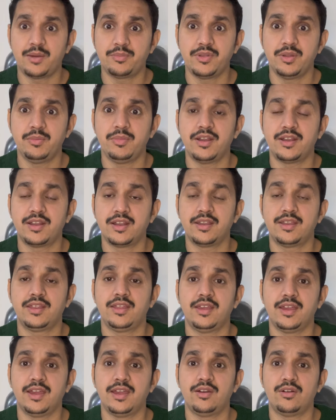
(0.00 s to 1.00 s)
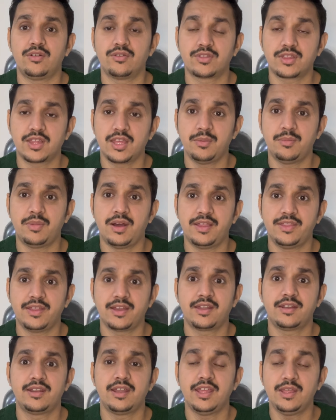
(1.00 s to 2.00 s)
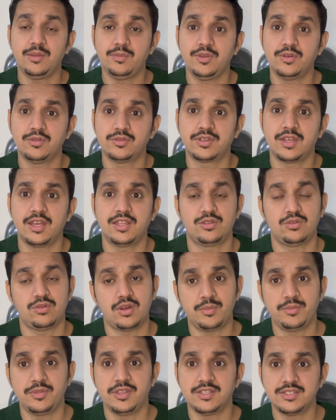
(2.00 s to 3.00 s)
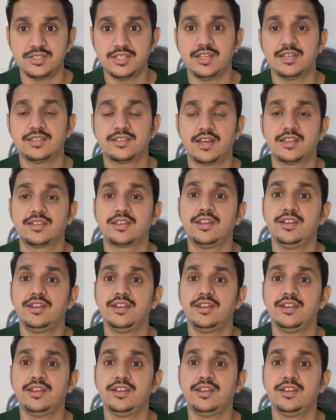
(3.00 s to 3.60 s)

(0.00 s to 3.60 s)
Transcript: आपने बेटर किया है और उसके बाद अगर नहीं भी होता है तो आप पीएचडी के साथ